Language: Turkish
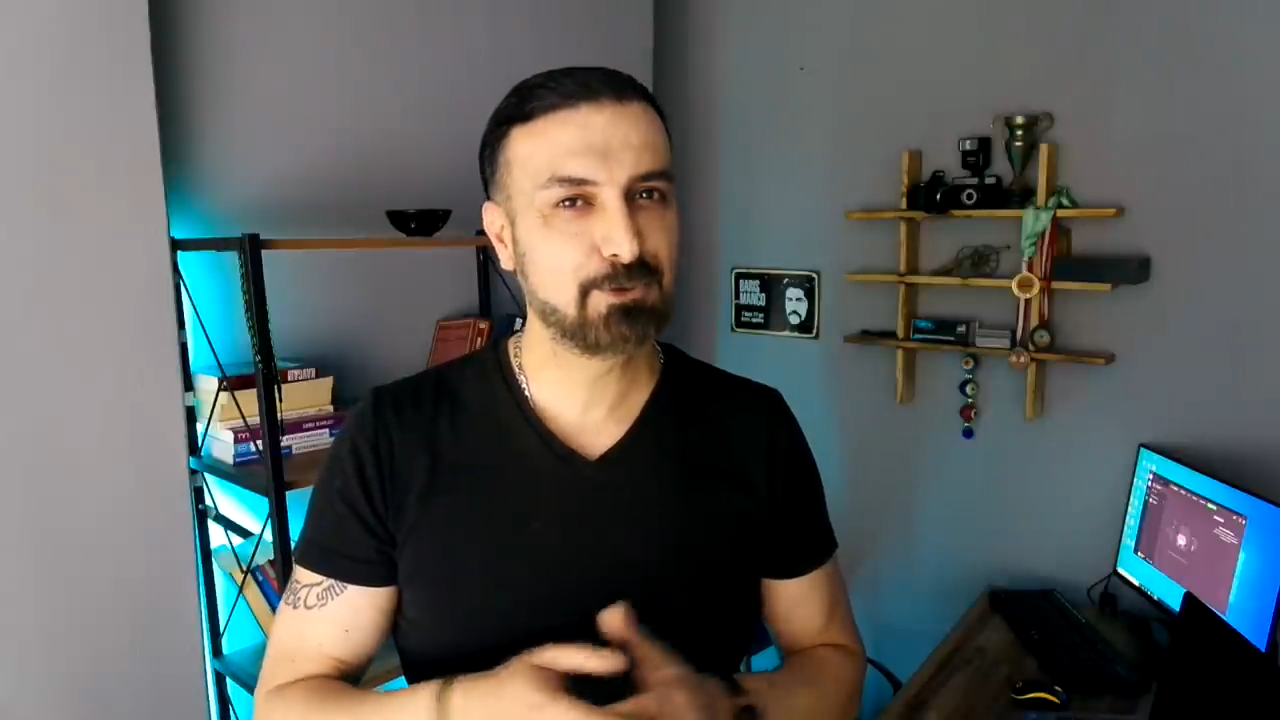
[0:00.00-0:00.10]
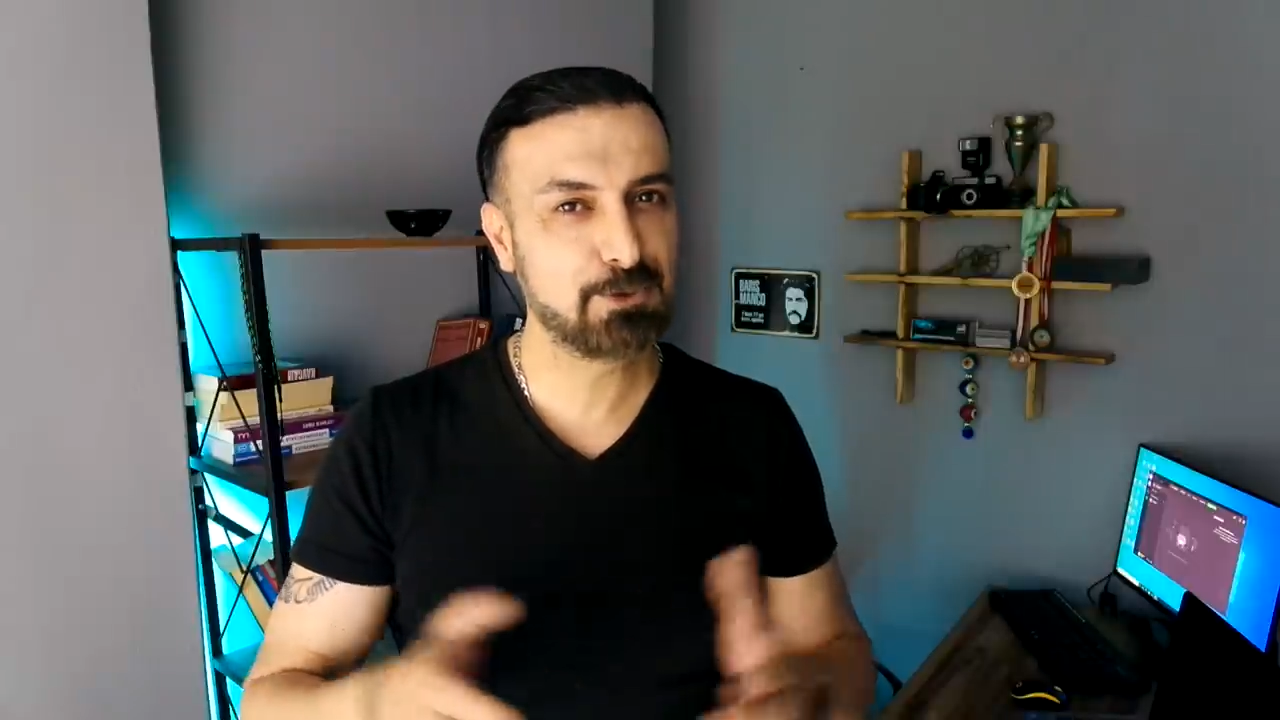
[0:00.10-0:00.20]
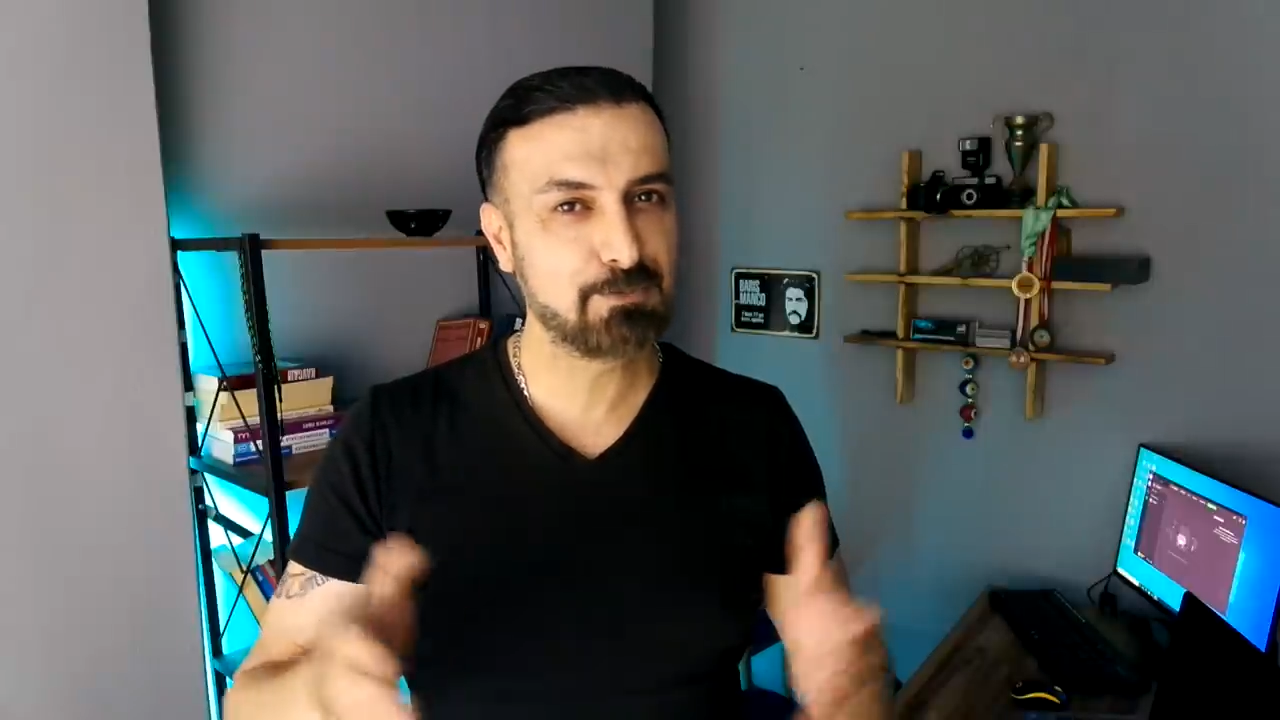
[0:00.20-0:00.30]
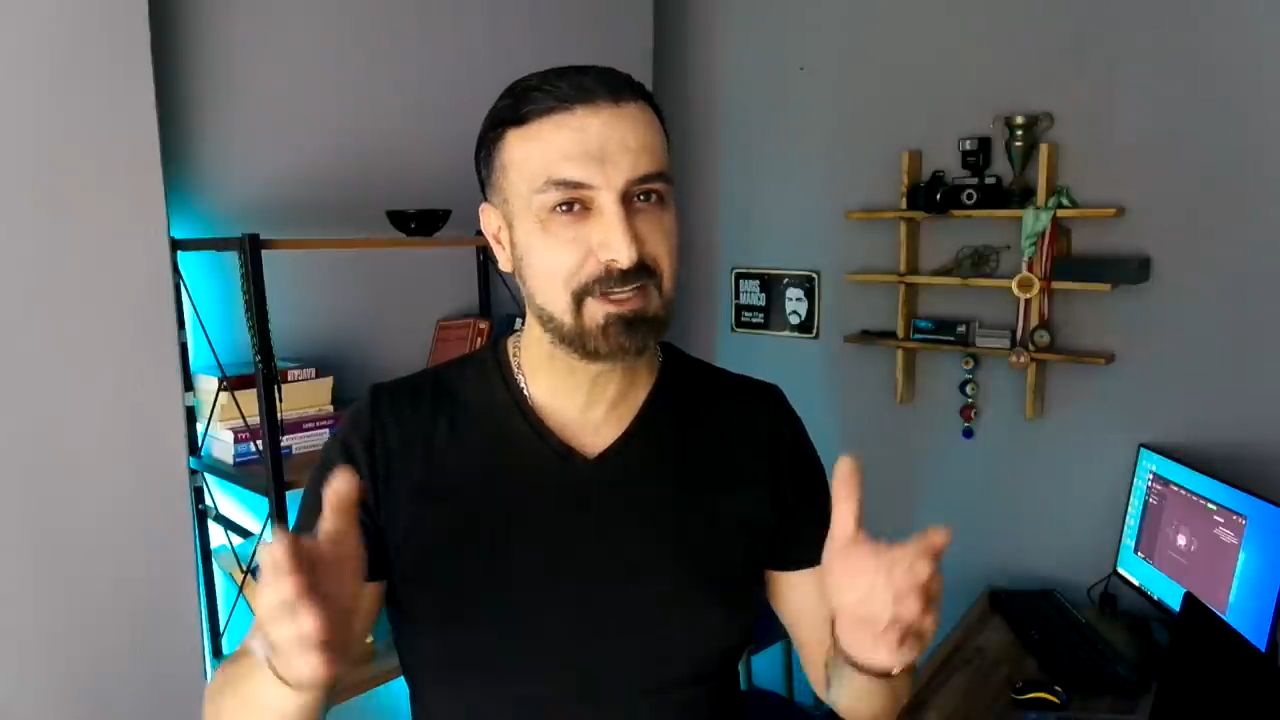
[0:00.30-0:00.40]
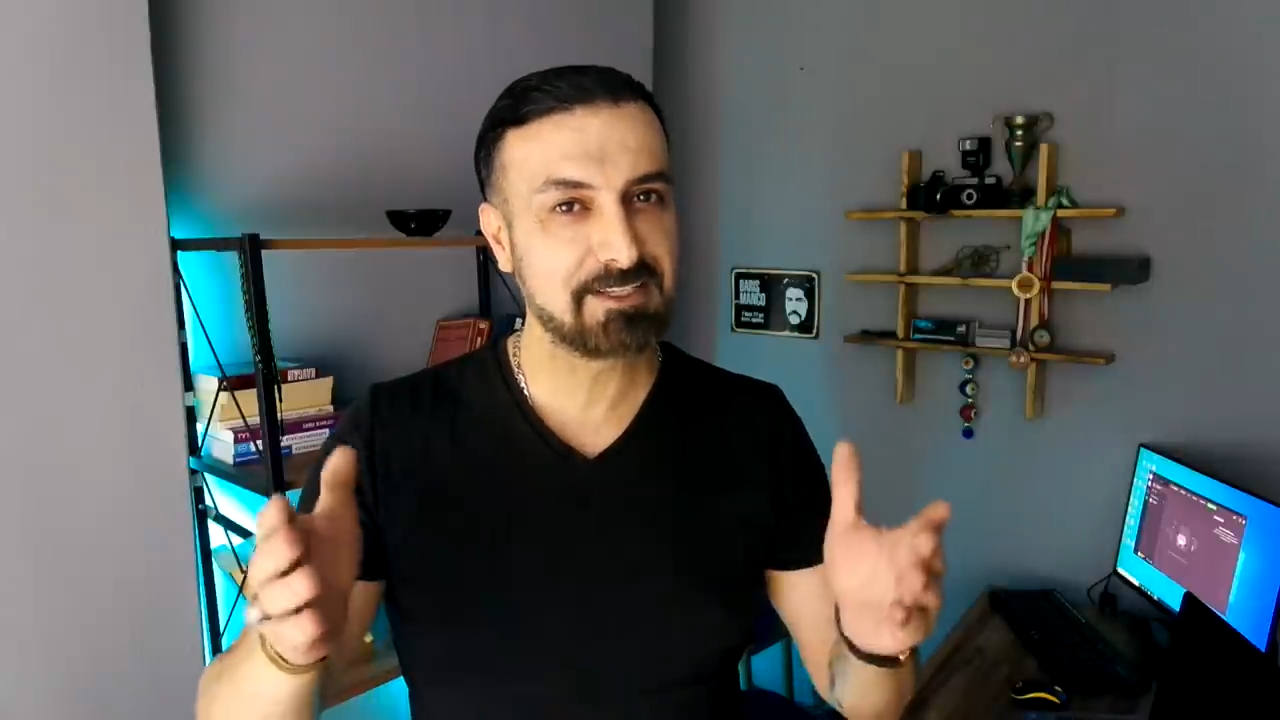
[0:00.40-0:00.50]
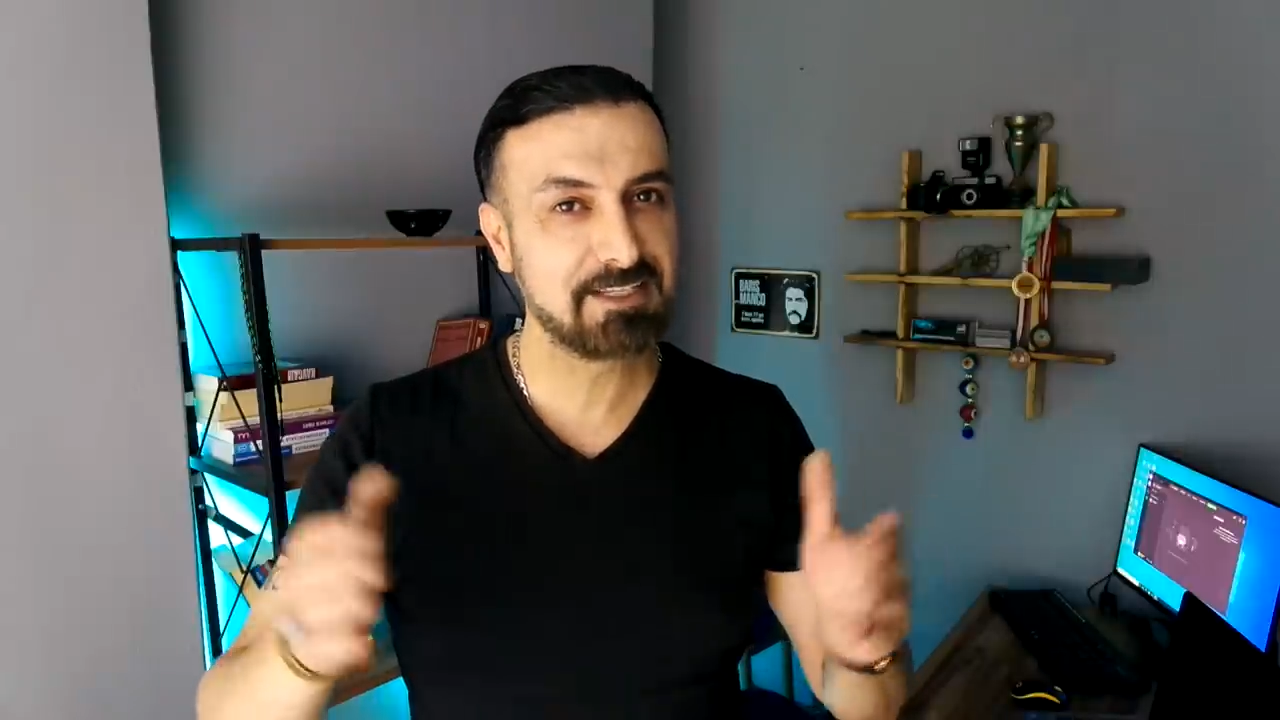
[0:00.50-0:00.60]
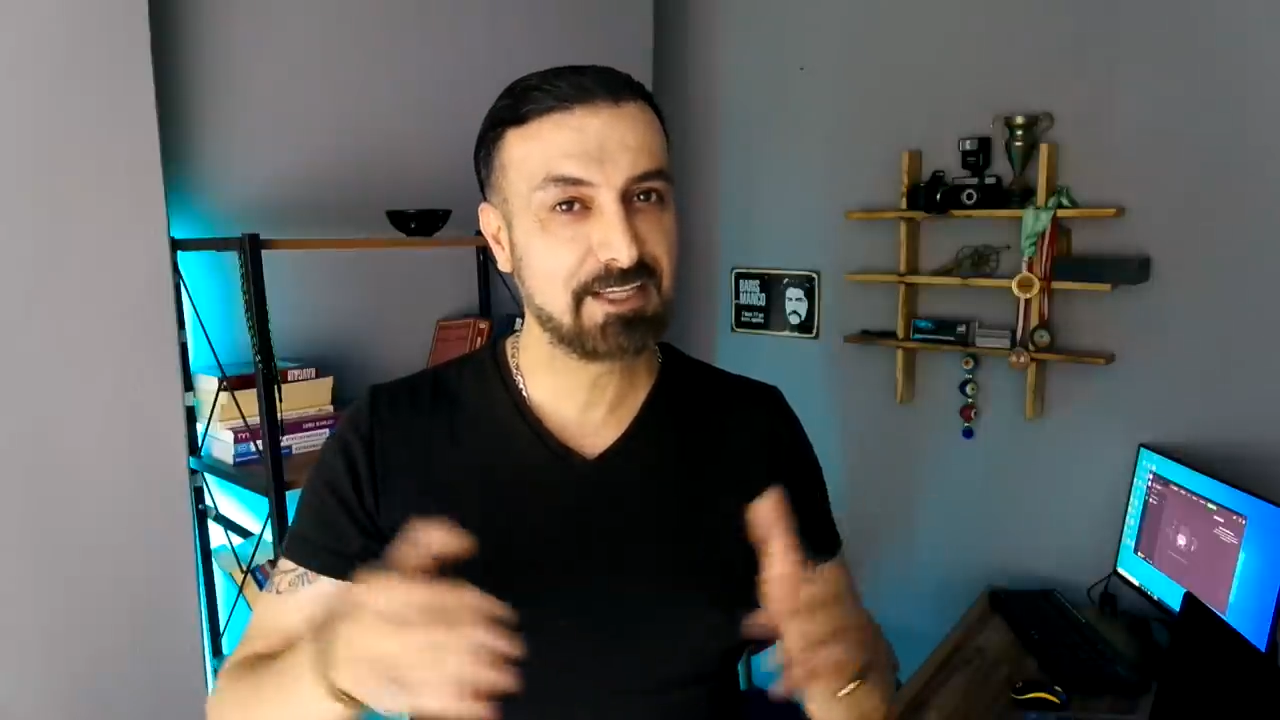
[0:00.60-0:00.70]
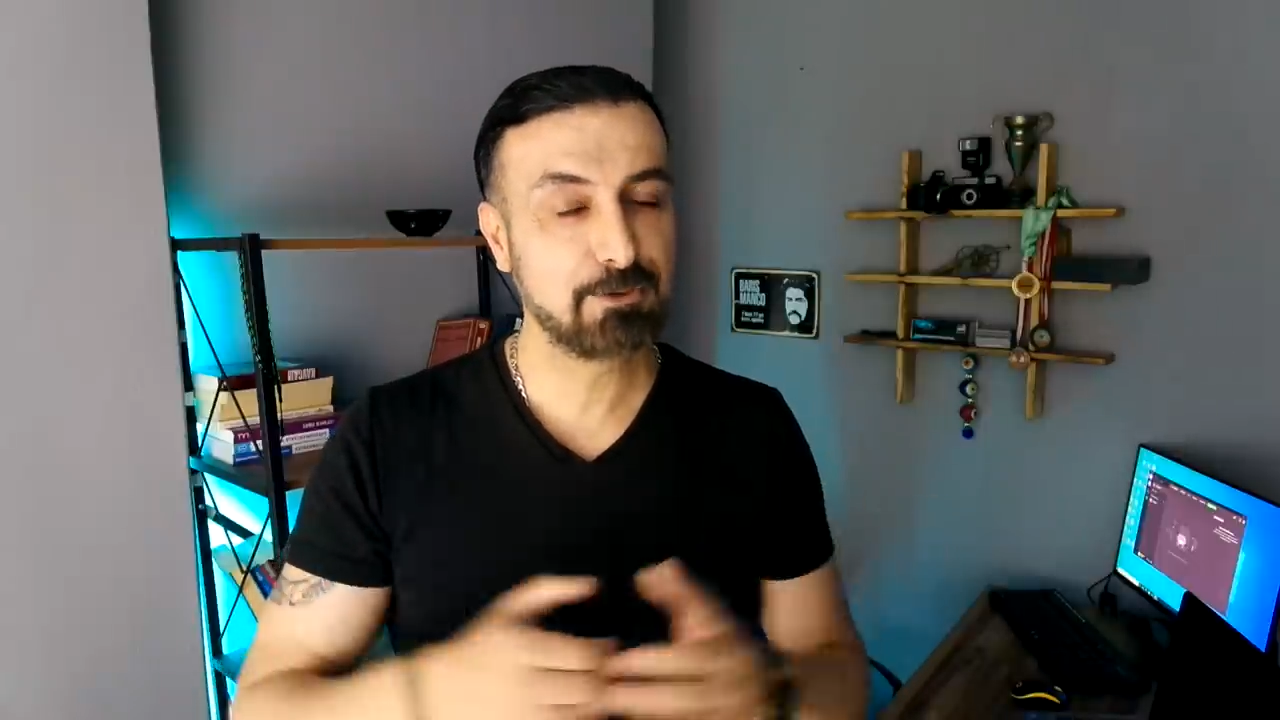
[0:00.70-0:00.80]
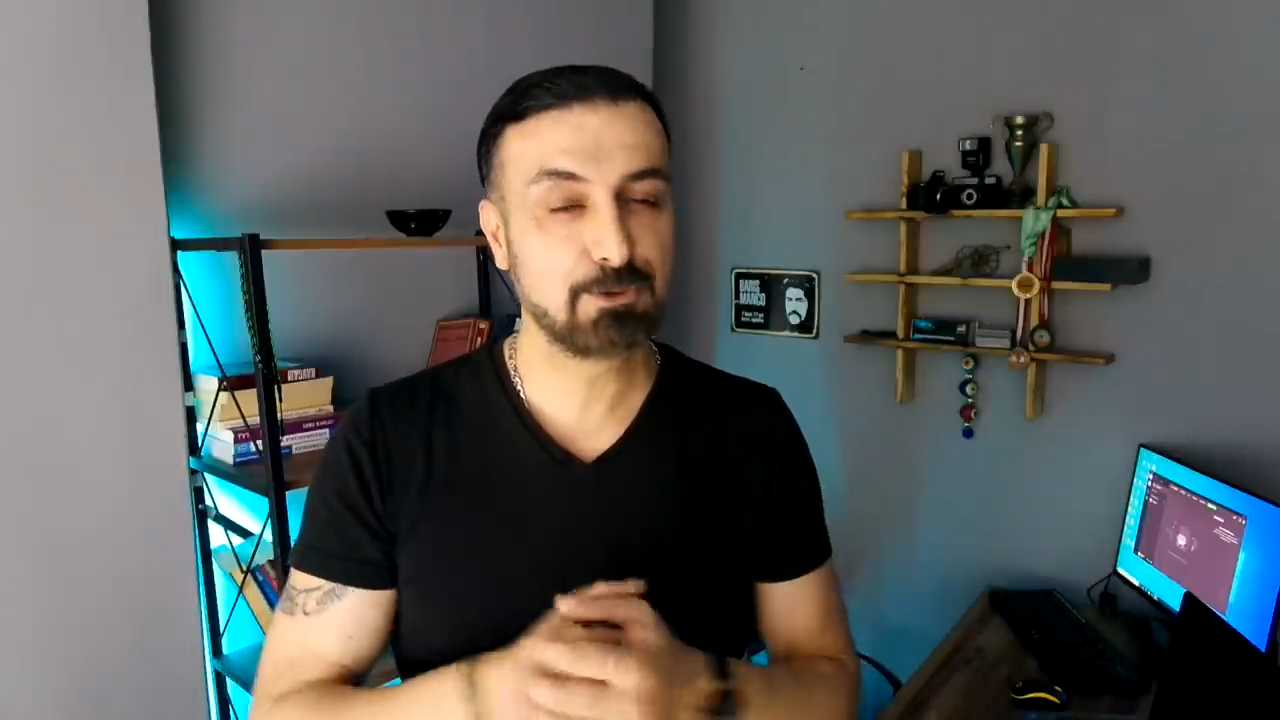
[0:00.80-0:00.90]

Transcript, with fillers: düşmez diye